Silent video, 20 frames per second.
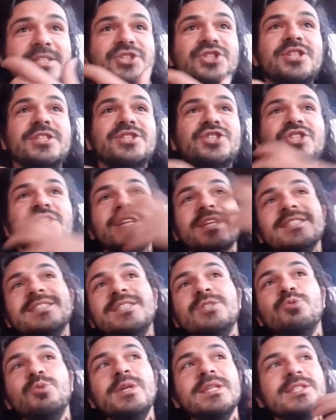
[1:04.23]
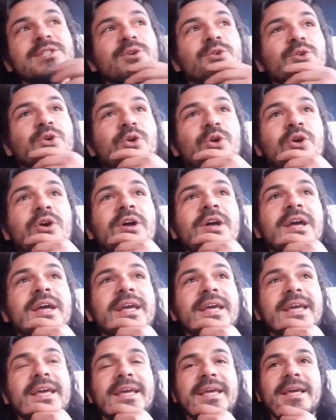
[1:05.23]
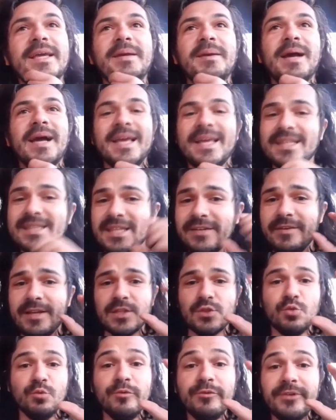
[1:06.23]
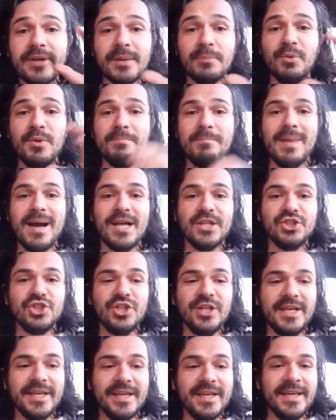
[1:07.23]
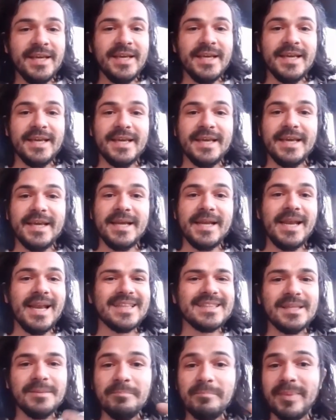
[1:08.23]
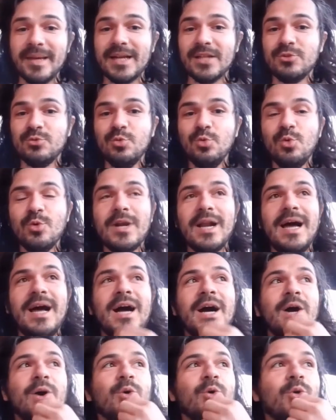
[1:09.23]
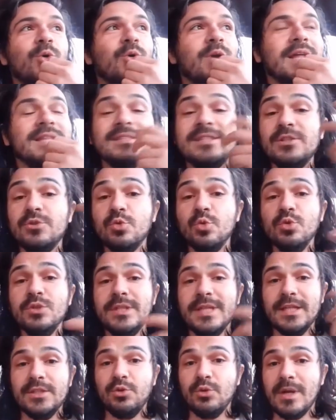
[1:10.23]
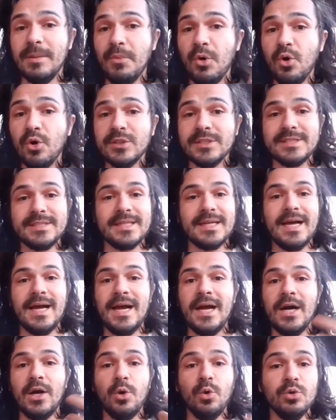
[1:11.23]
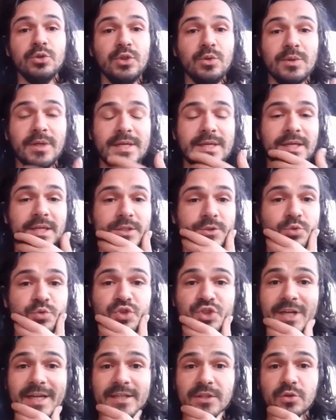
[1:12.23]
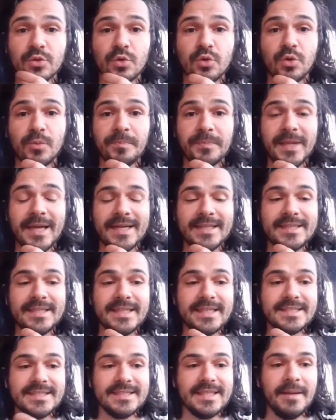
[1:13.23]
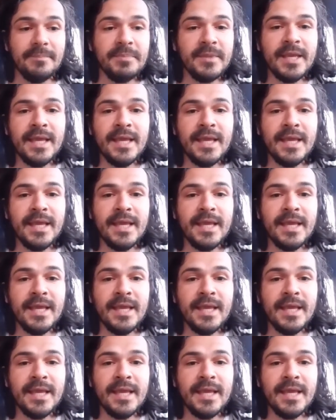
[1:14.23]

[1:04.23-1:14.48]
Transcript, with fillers: ci, ci restituiscono eh, anche attraverso un fermo immagine eh, la temperatura o l'attitudine di una mostra o di, una, di un certo artista.